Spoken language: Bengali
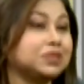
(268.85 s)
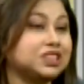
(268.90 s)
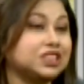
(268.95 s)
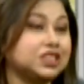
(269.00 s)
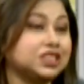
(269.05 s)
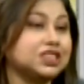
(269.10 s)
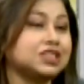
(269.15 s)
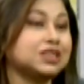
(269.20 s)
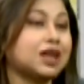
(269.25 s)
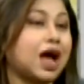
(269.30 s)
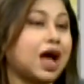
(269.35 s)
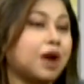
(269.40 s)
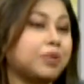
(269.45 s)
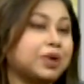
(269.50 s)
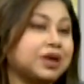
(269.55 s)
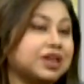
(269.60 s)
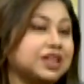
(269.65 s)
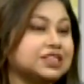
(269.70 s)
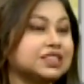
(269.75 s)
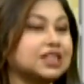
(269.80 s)
জিনিসটা
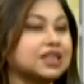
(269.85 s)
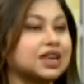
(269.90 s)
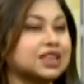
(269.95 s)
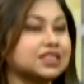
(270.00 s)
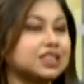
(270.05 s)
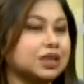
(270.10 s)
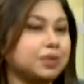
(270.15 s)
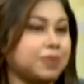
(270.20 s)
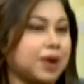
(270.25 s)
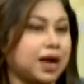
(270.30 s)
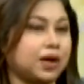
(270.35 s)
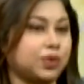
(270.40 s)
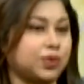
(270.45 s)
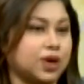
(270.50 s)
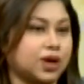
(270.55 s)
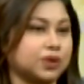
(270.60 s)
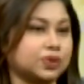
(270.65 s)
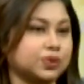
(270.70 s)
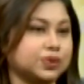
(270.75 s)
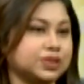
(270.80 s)
আমার নিজের কাছেই ভালো
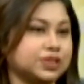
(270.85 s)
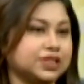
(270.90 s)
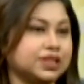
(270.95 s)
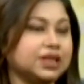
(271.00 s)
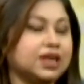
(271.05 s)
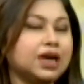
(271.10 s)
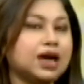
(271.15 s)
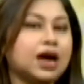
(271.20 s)
লাগতো যে